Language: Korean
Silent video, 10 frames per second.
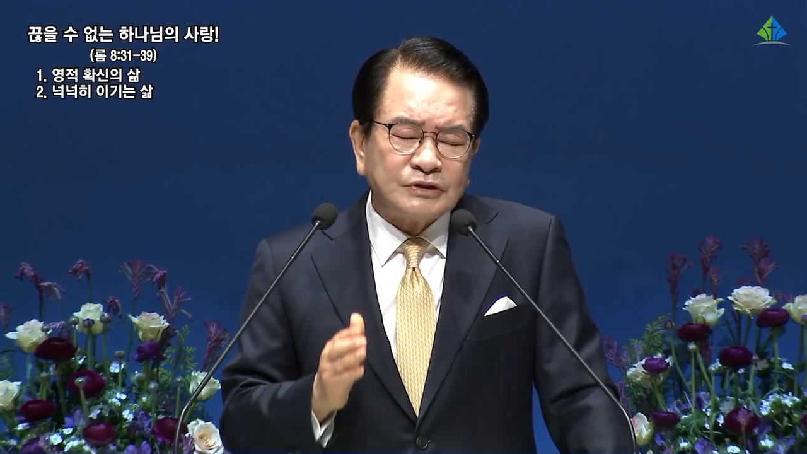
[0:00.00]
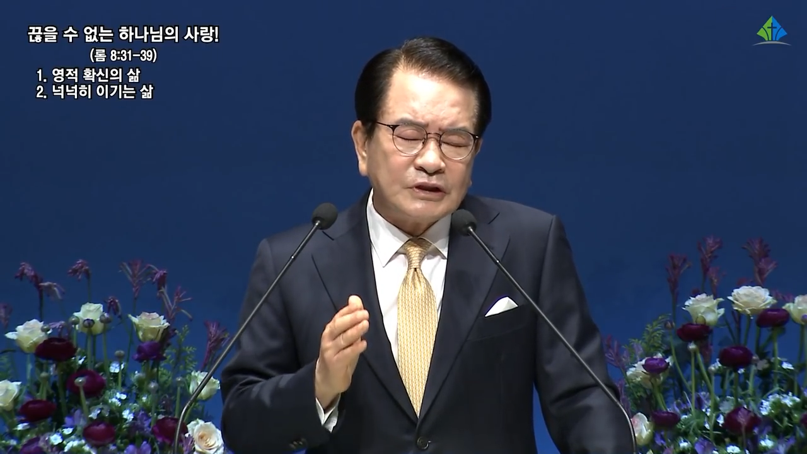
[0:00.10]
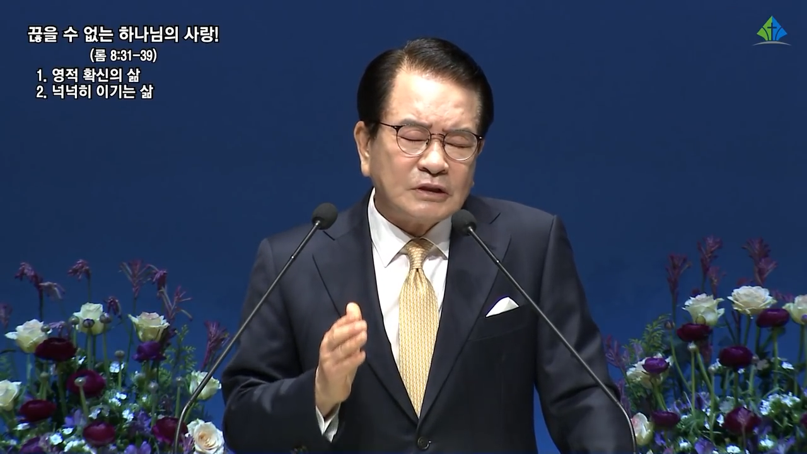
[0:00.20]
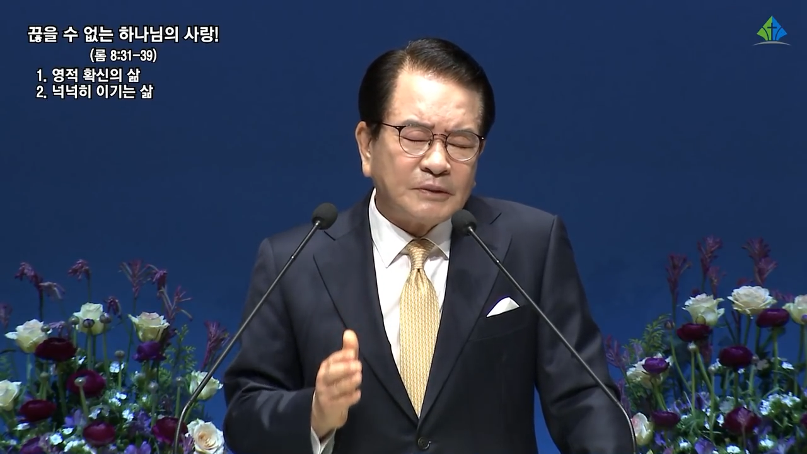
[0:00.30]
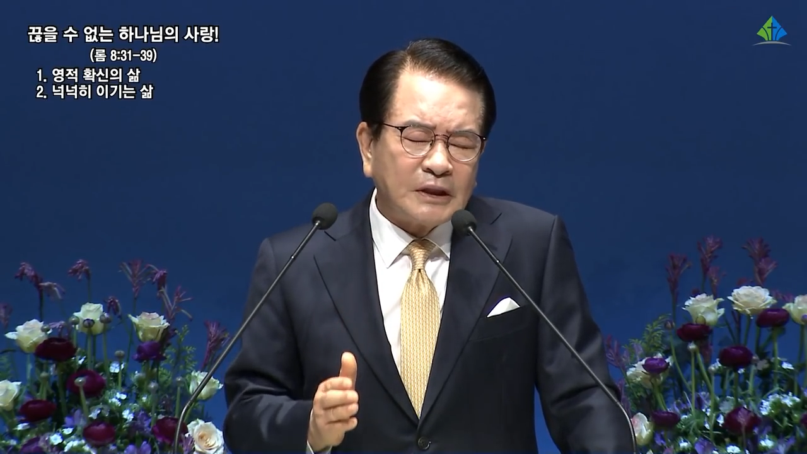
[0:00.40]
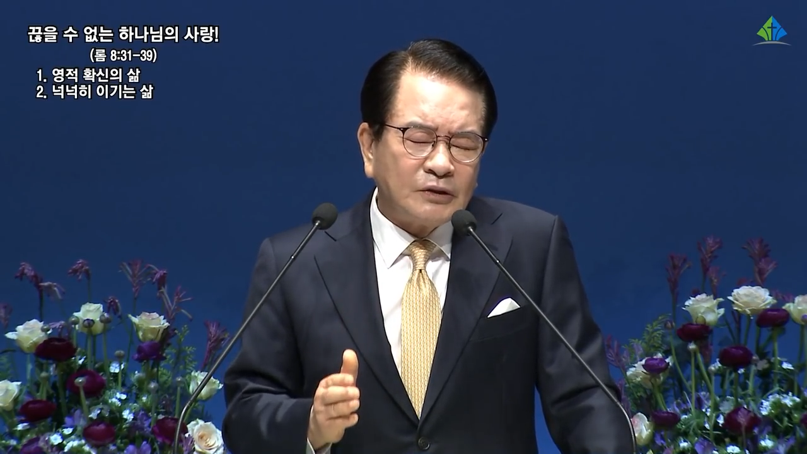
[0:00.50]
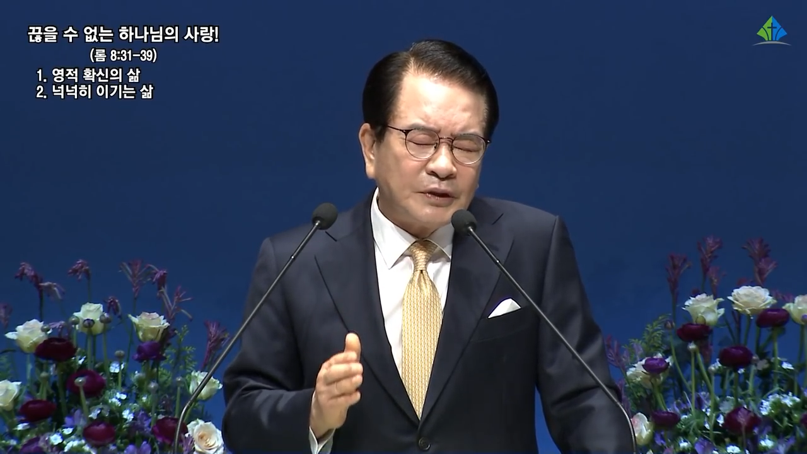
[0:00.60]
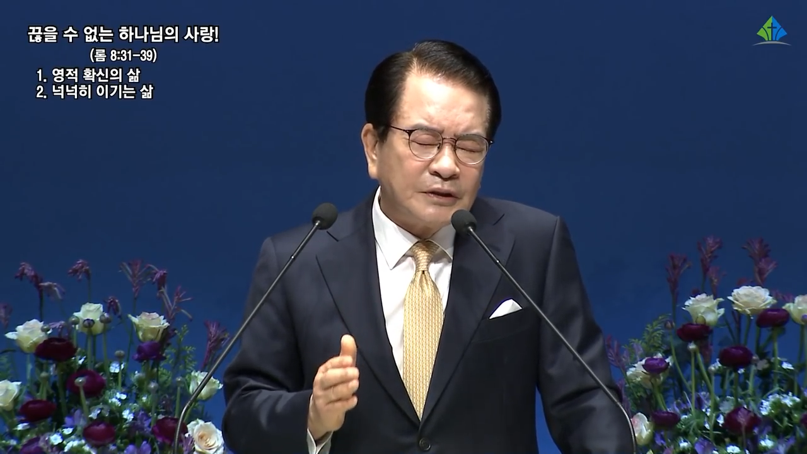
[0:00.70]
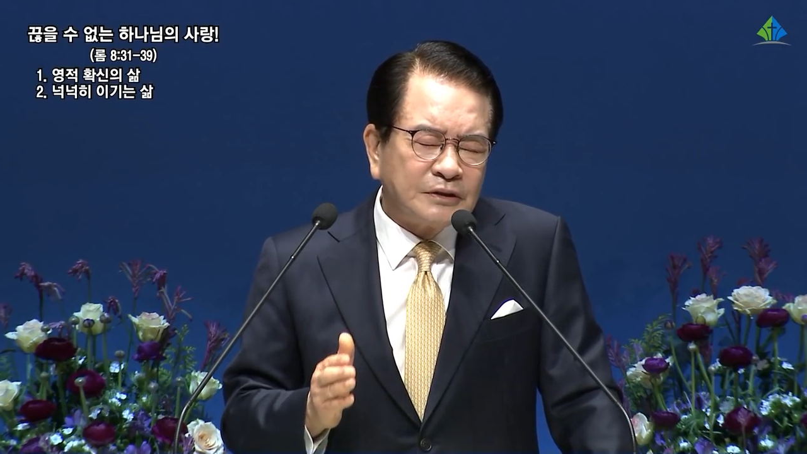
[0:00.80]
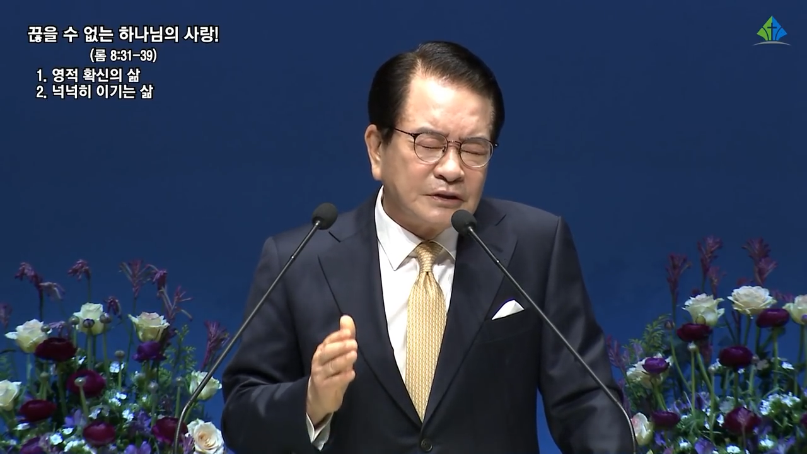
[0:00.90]
체험하게
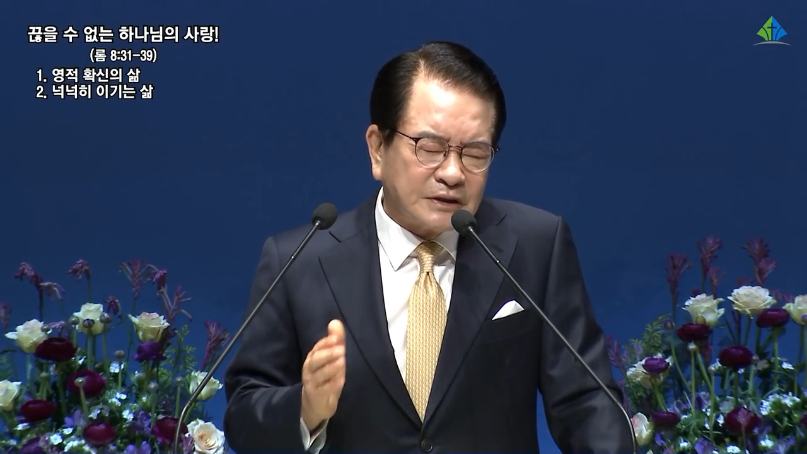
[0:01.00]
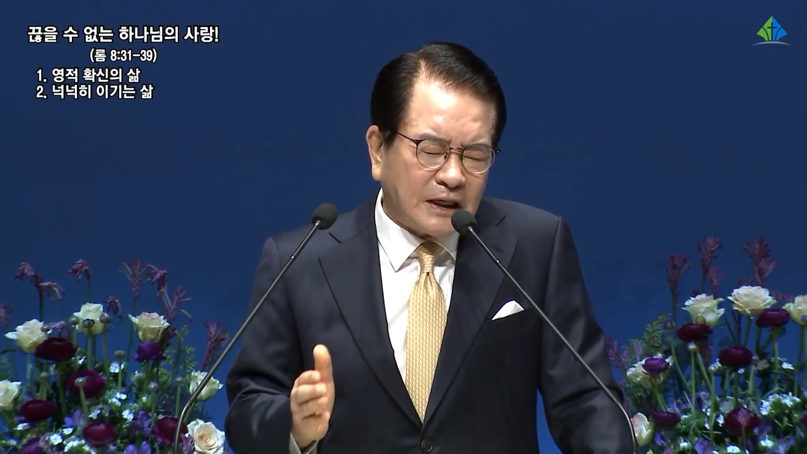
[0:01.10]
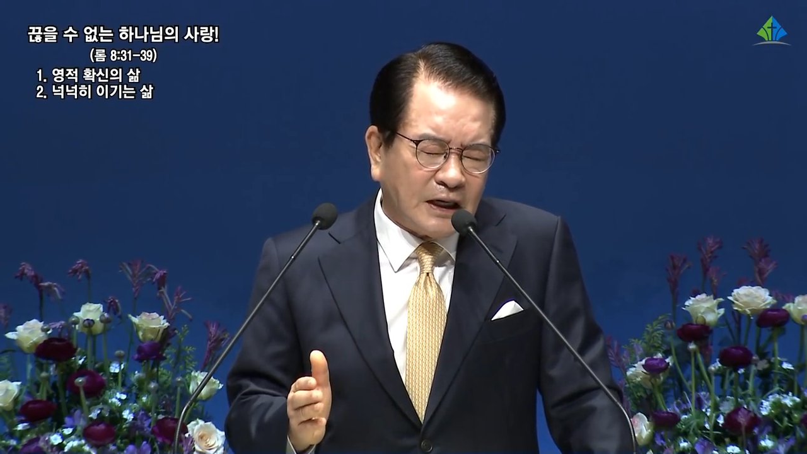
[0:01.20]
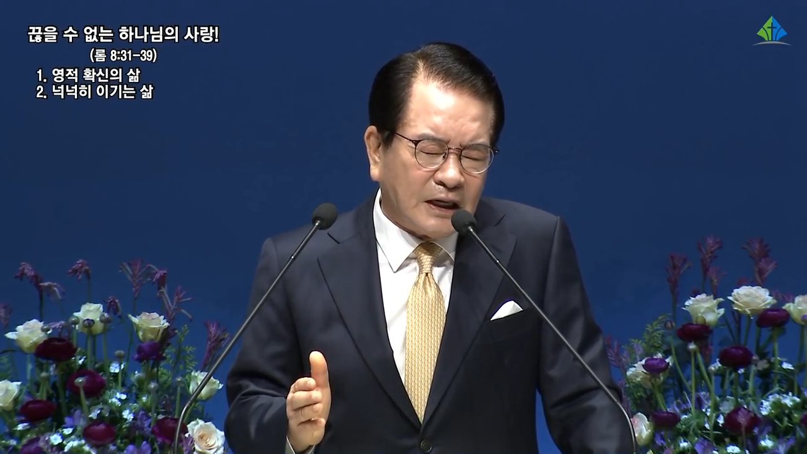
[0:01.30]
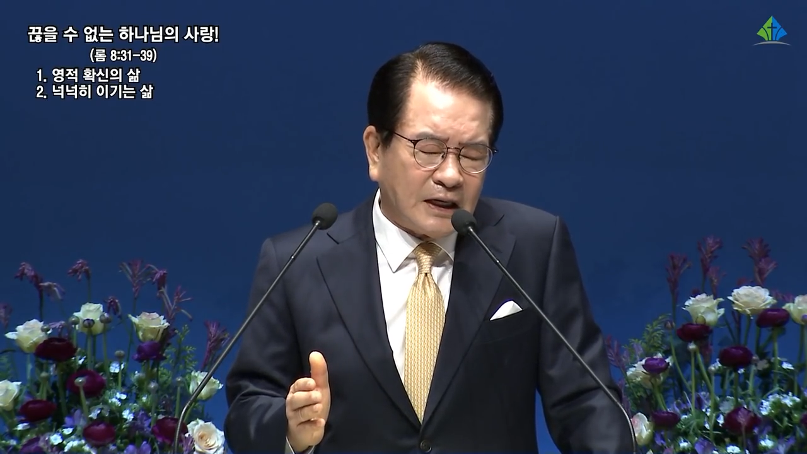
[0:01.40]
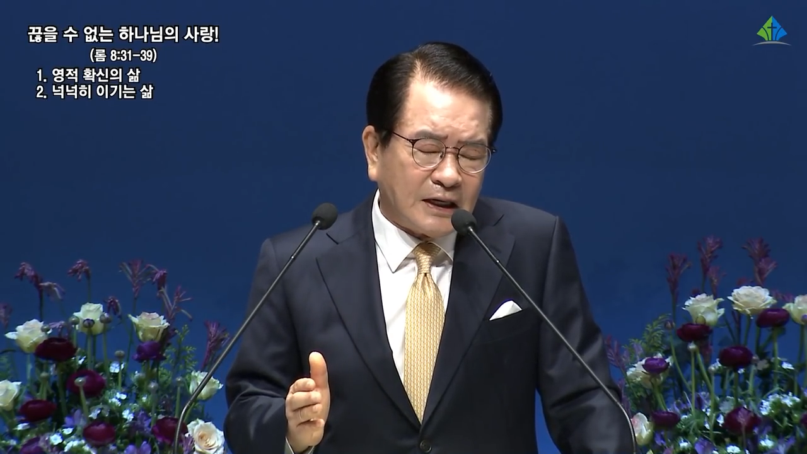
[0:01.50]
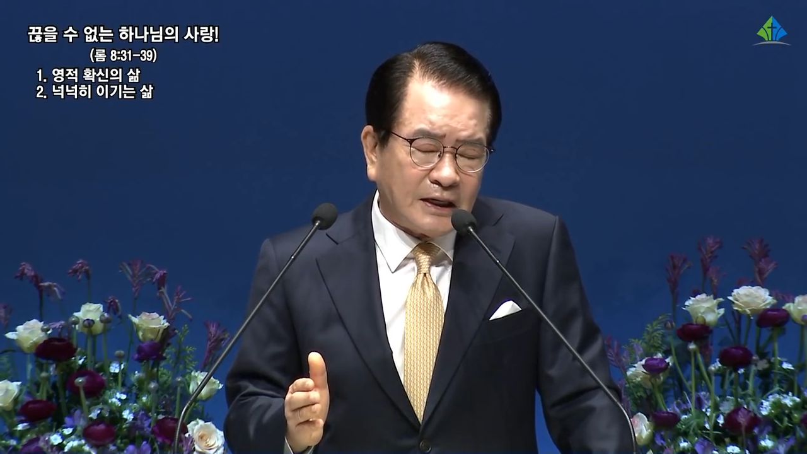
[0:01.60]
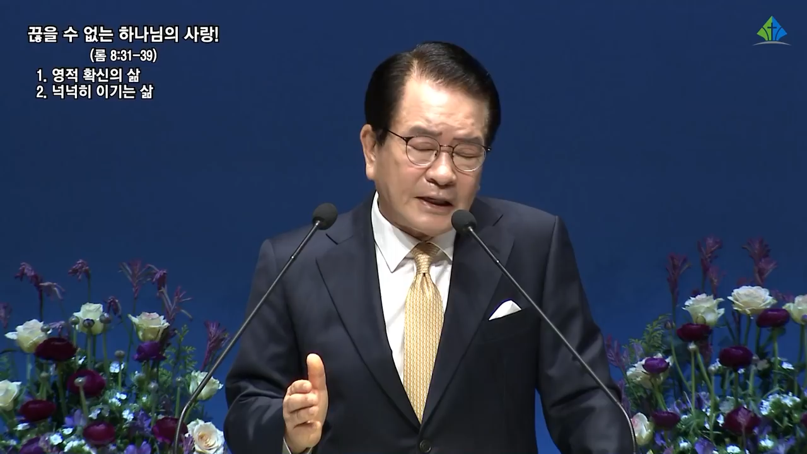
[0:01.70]
되어 있다.